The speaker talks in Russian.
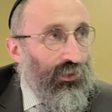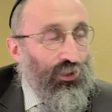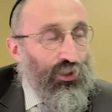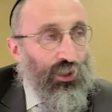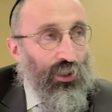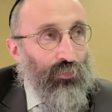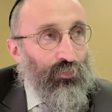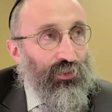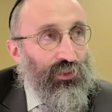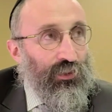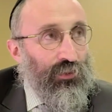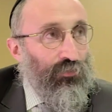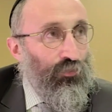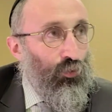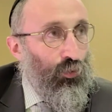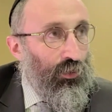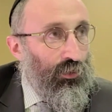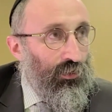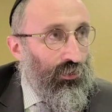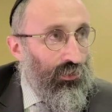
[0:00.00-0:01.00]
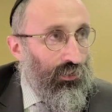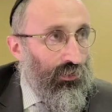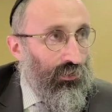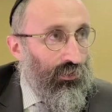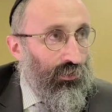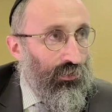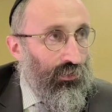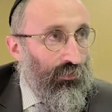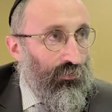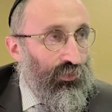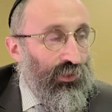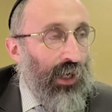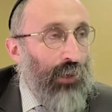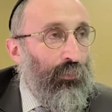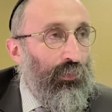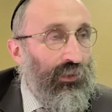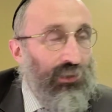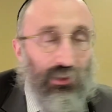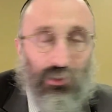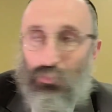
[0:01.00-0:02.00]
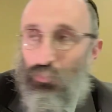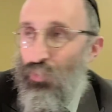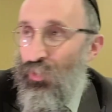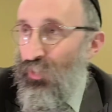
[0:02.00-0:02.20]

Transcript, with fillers: чем сегодня в западном